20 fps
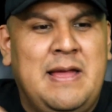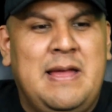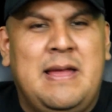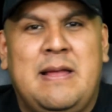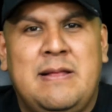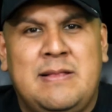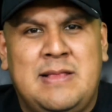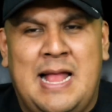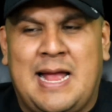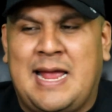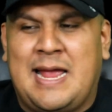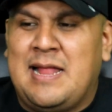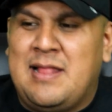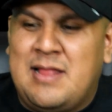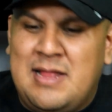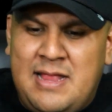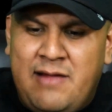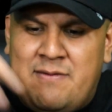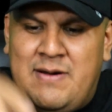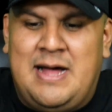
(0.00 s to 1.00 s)
la gente
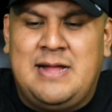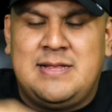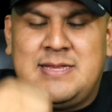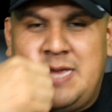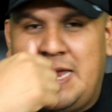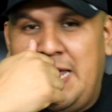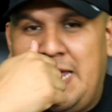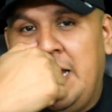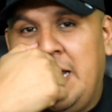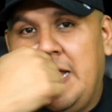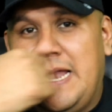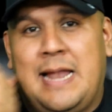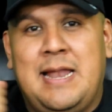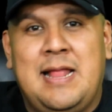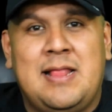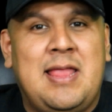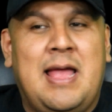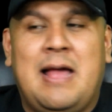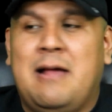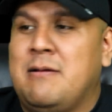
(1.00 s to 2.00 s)
te va, sí, y la
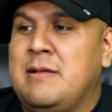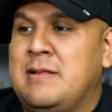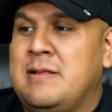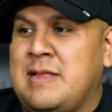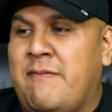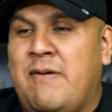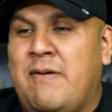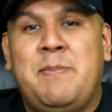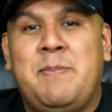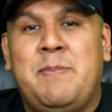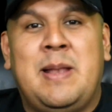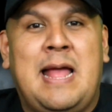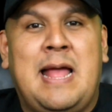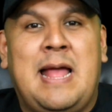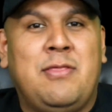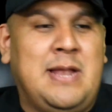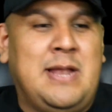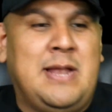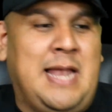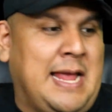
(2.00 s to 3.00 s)
neta, estaban
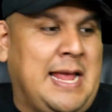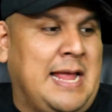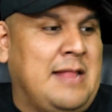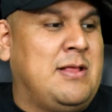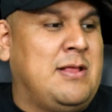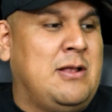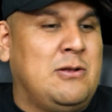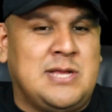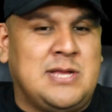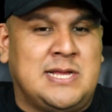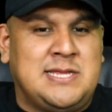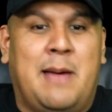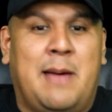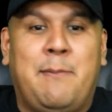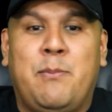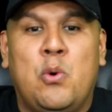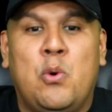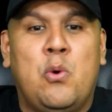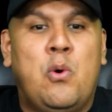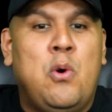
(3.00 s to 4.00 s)
peleando y la gente los hacía
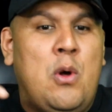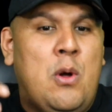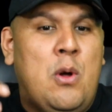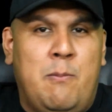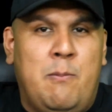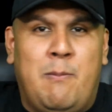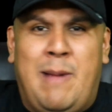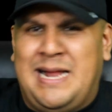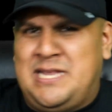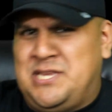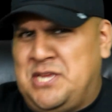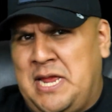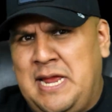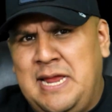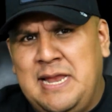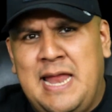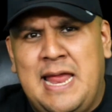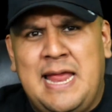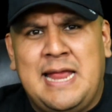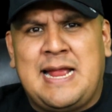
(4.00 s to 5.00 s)
buh,
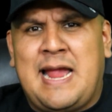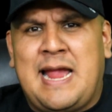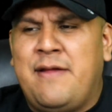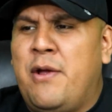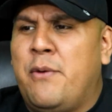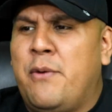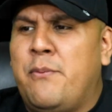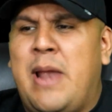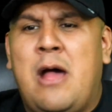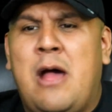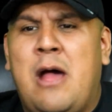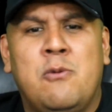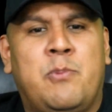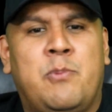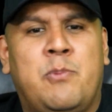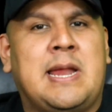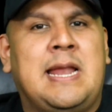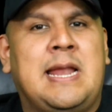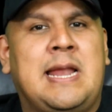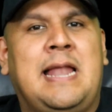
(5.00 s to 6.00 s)
machine en cada round,
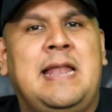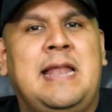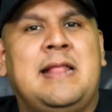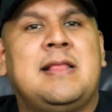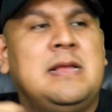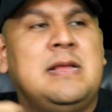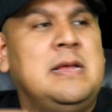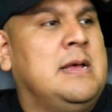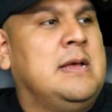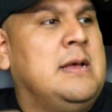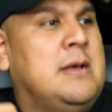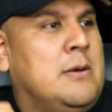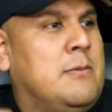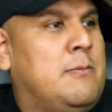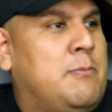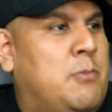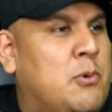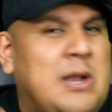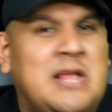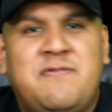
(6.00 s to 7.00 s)
porque la neta,
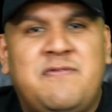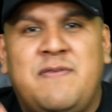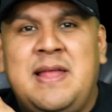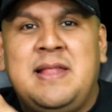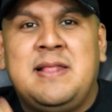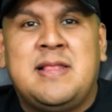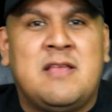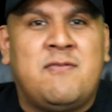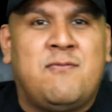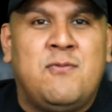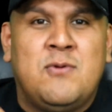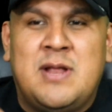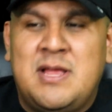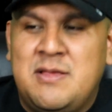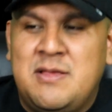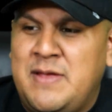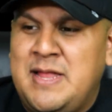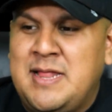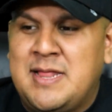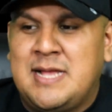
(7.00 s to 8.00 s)
puras fintas, puras
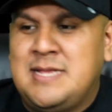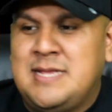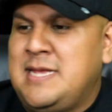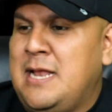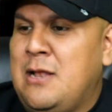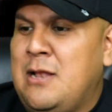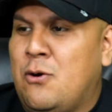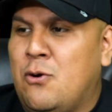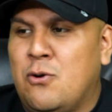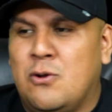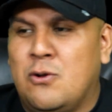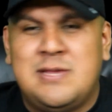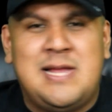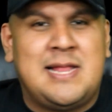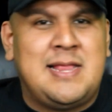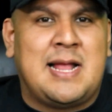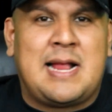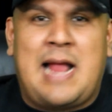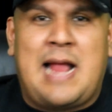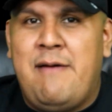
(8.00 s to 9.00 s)
fintas, y luego no se
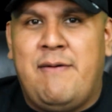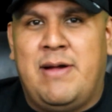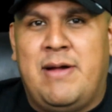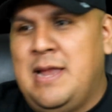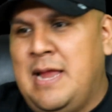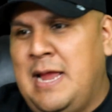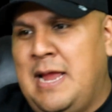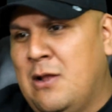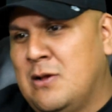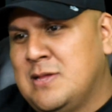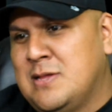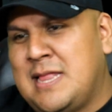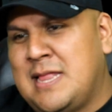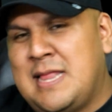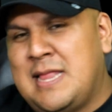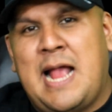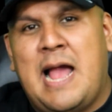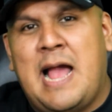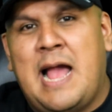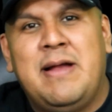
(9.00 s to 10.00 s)
atacaban. Y luego se
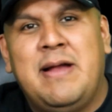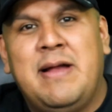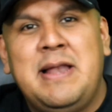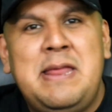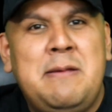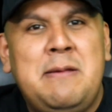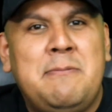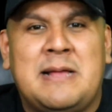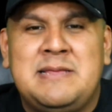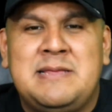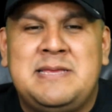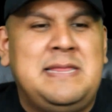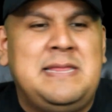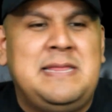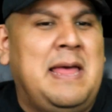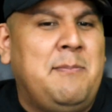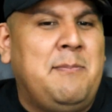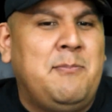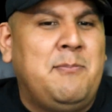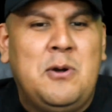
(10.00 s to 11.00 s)
atacaban y así
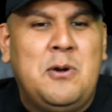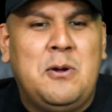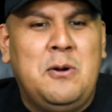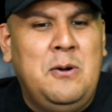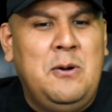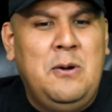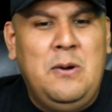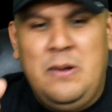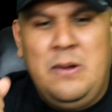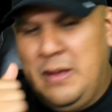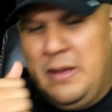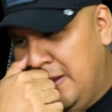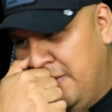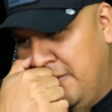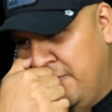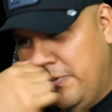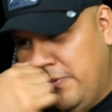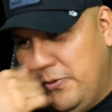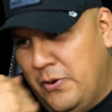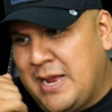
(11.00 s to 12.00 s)
de puro,
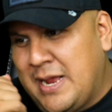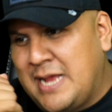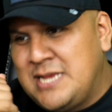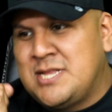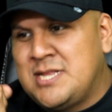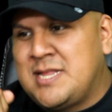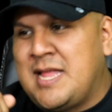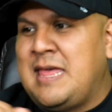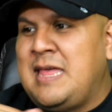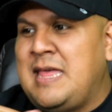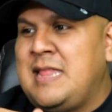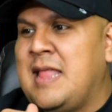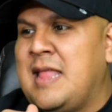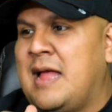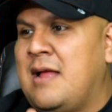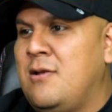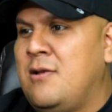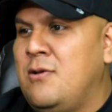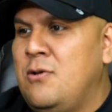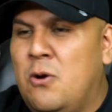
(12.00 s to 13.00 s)
puro
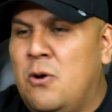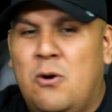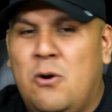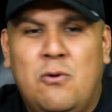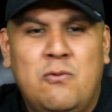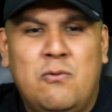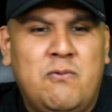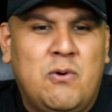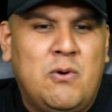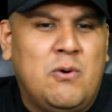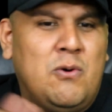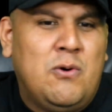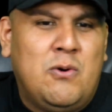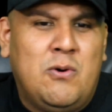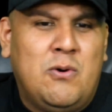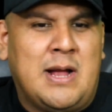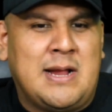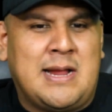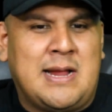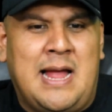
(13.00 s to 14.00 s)
cachetadita. No
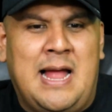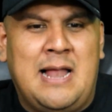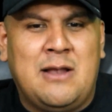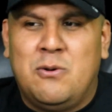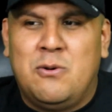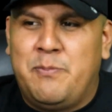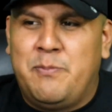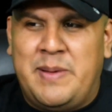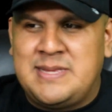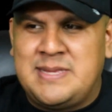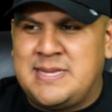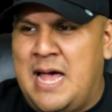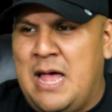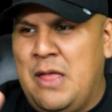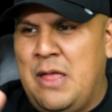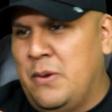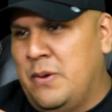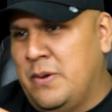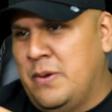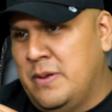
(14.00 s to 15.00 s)
hubo acá algo no pesado.
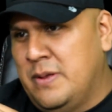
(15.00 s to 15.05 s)
Quería,